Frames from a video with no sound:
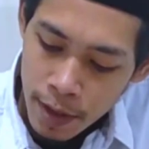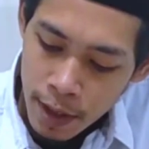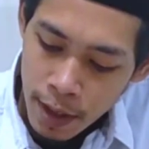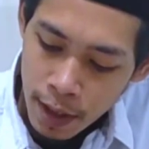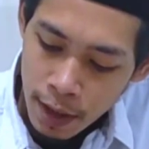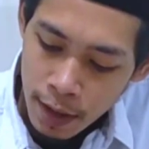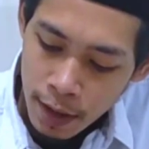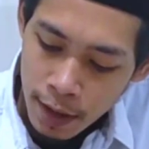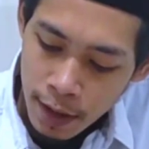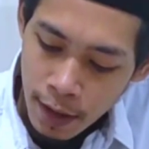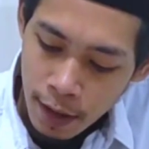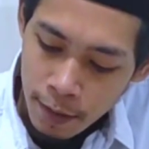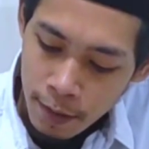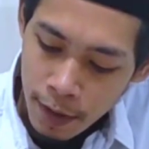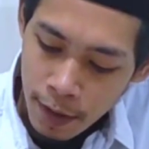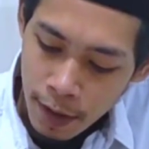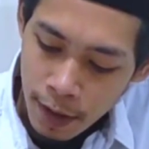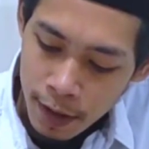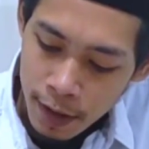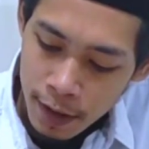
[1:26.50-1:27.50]
minas
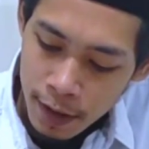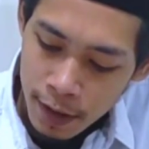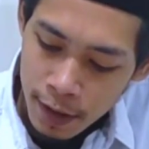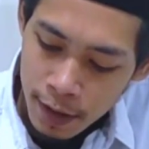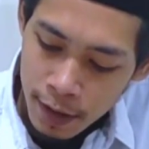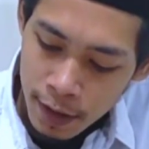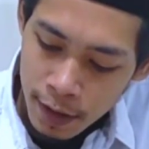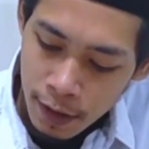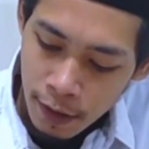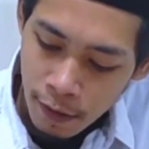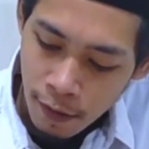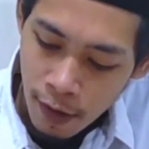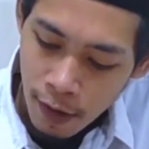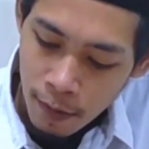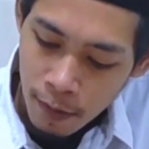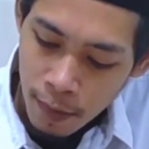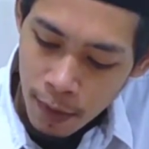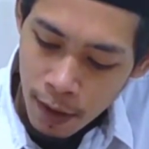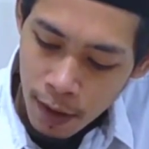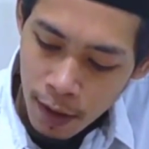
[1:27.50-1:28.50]
samai
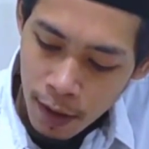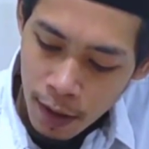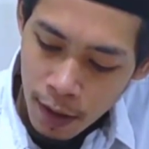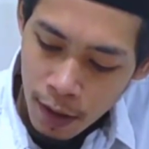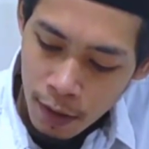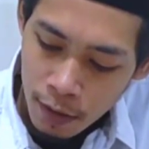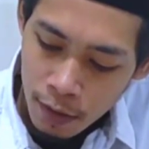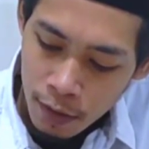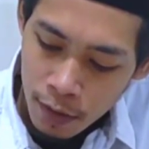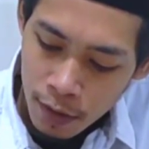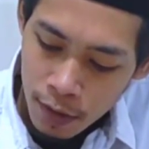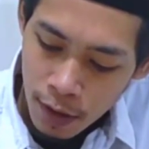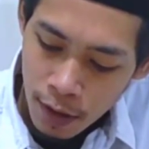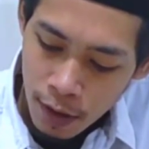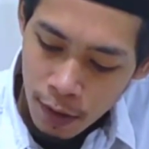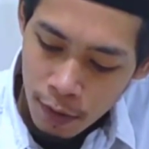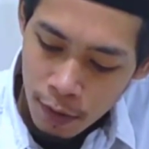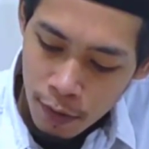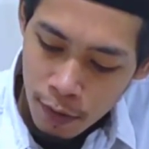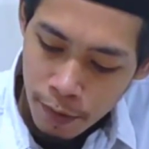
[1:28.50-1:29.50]
wa ma
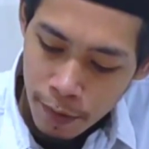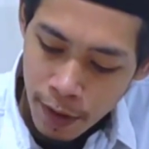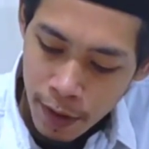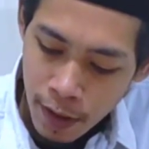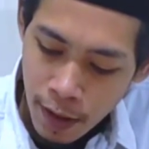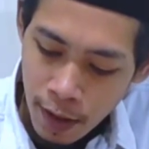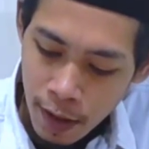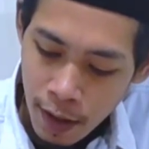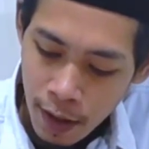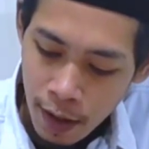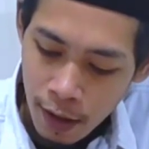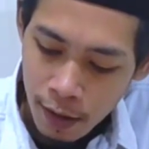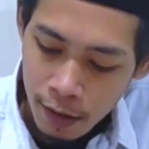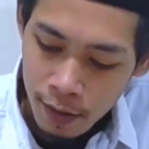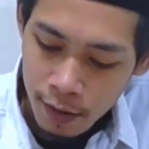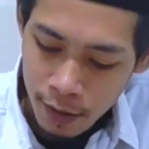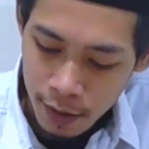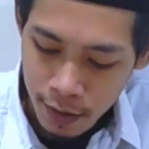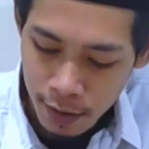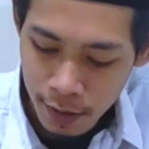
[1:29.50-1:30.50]
ausa'u minal
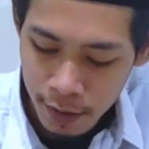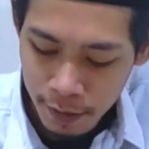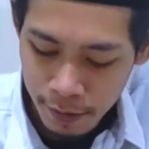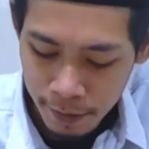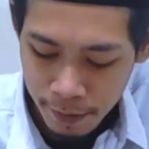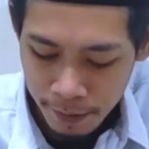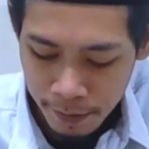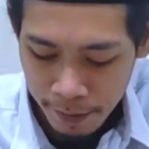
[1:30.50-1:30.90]
ardi